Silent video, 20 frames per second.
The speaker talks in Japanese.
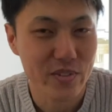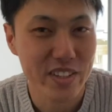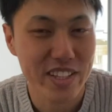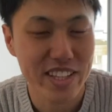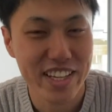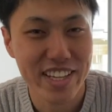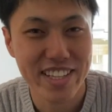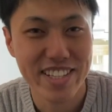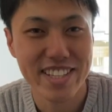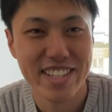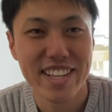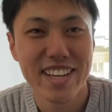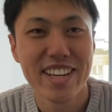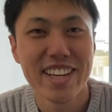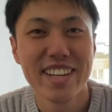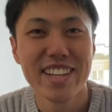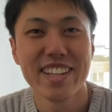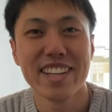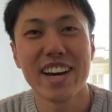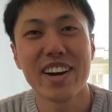ピンです
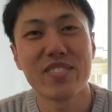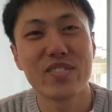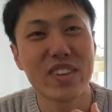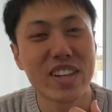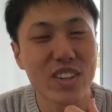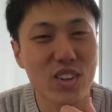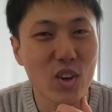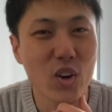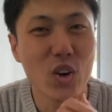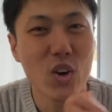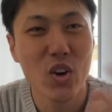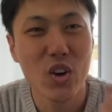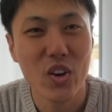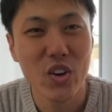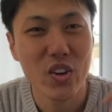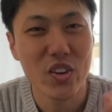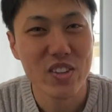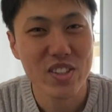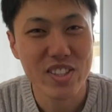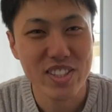やっぱり
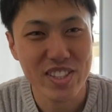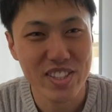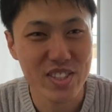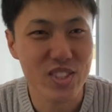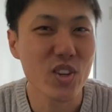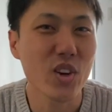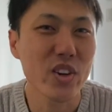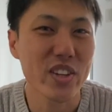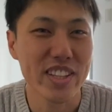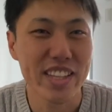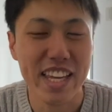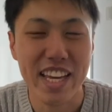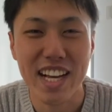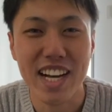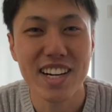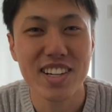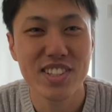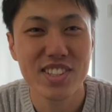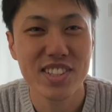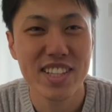こうすごい手
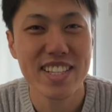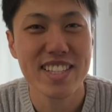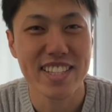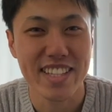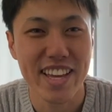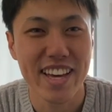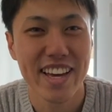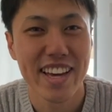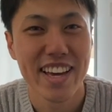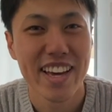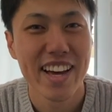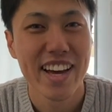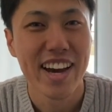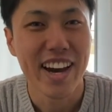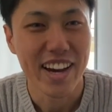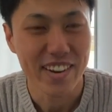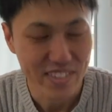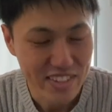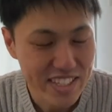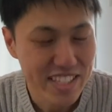軽ですね
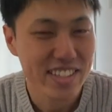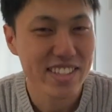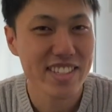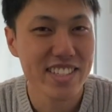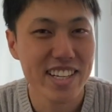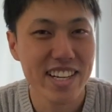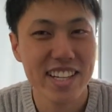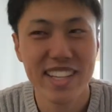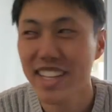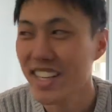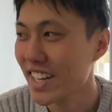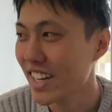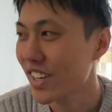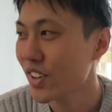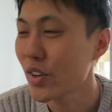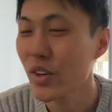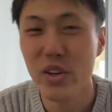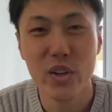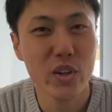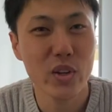めちゃくちゃなんかい
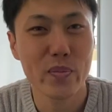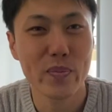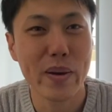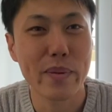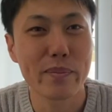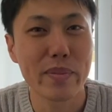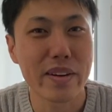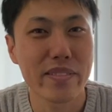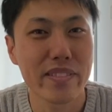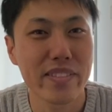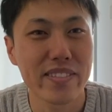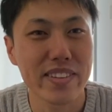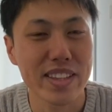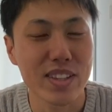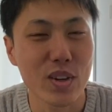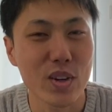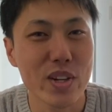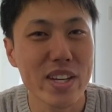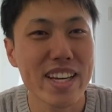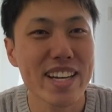ろいろ
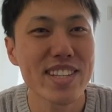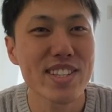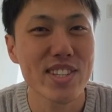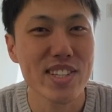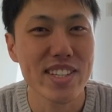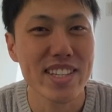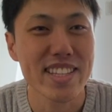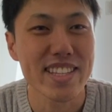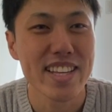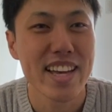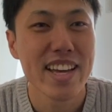パパパパ取りやすいです